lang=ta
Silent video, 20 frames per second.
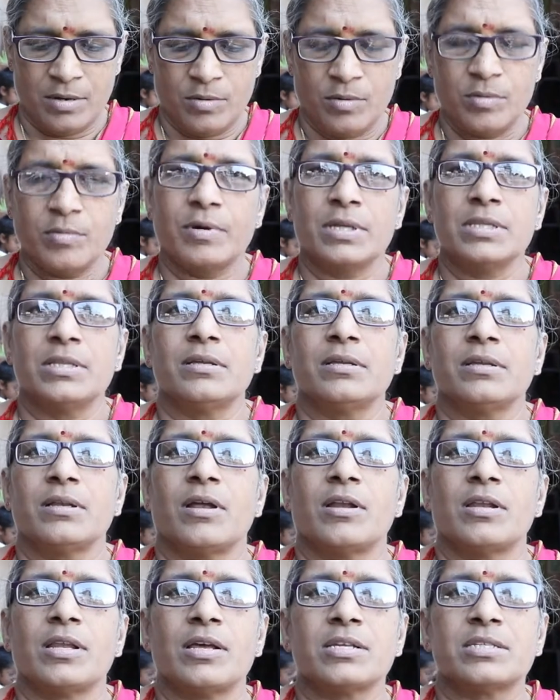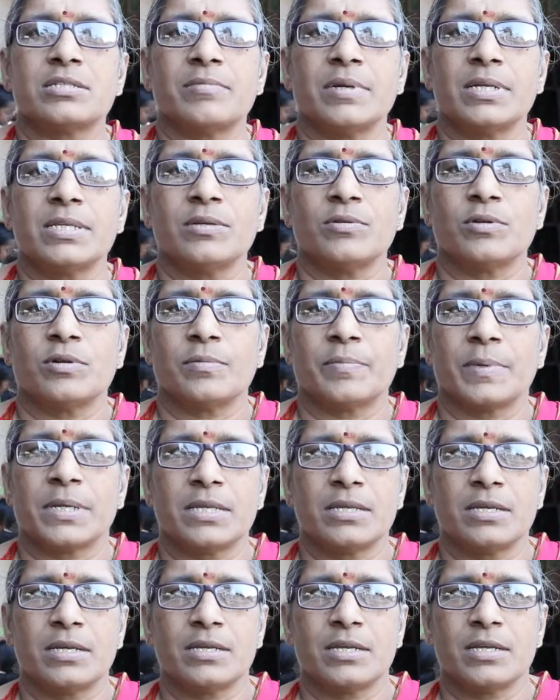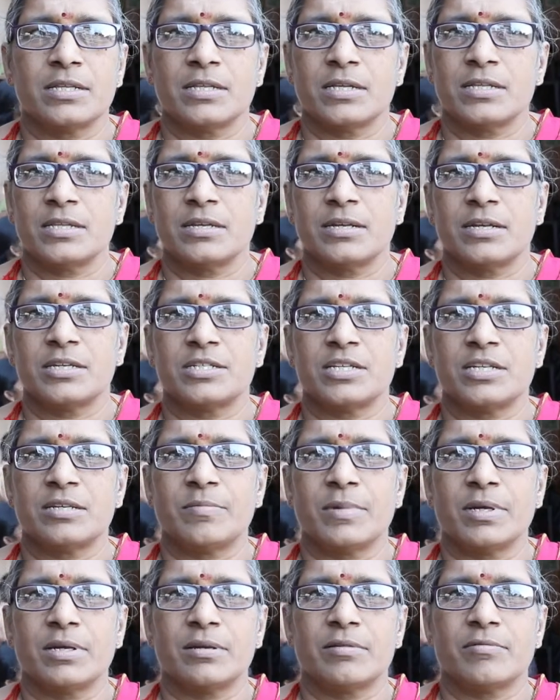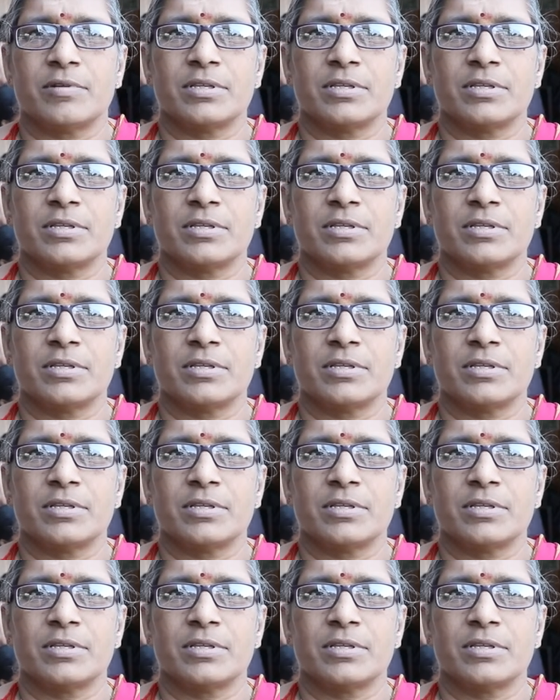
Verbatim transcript: இப்போ வந்து லாஸ்ட் மந்த் ஒரு பதினெட்டாந்தேதி நான் ட்ரீட்மெண்ட்